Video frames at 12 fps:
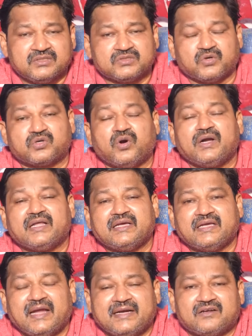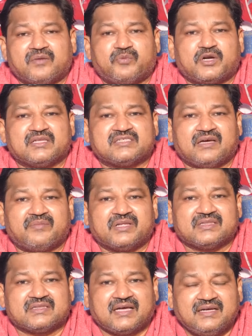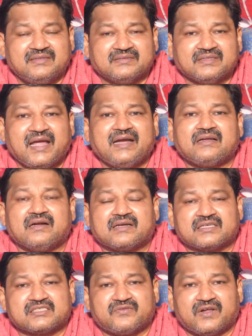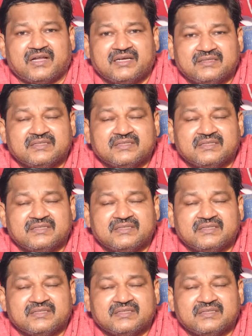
సో ట్వంటీ ఎయిట్న పుట్టిన సమంత ఎయిట్ లెటర్స్ వల్ల